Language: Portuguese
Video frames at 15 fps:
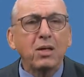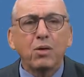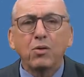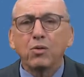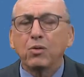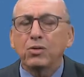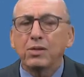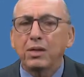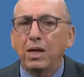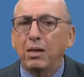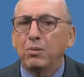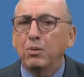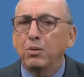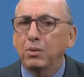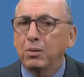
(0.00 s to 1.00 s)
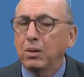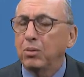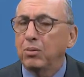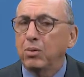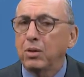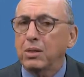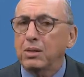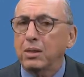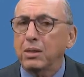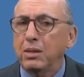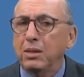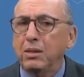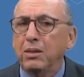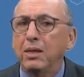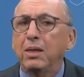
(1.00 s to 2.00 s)
o cérebro não gosta
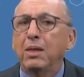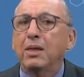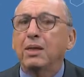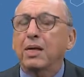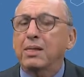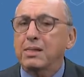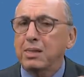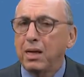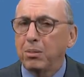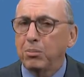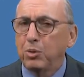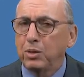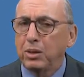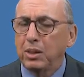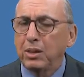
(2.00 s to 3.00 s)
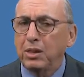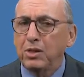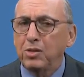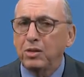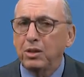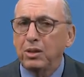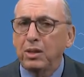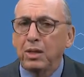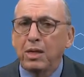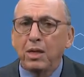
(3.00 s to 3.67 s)
de gastar muita energia.